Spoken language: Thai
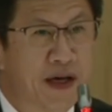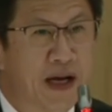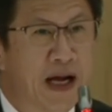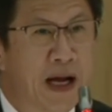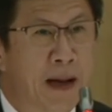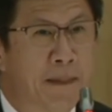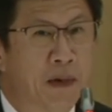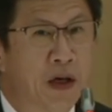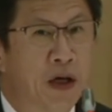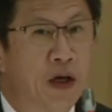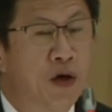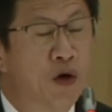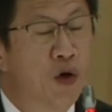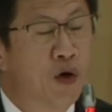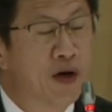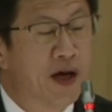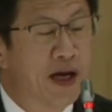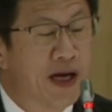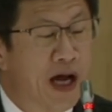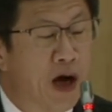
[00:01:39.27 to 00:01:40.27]
นะครับโด
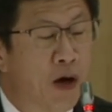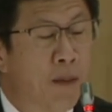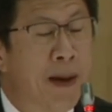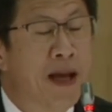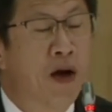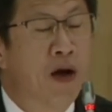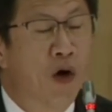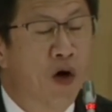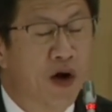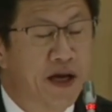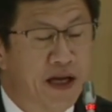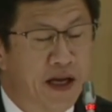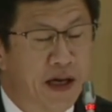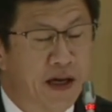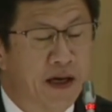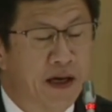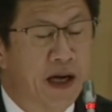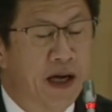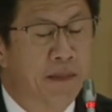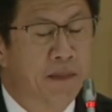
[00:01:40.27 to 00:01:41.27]
ยการเอาใบอ้อย
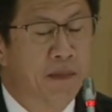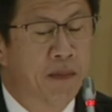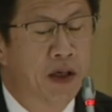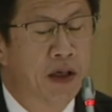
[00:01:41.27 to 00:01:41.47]
เนี่ยนะครับ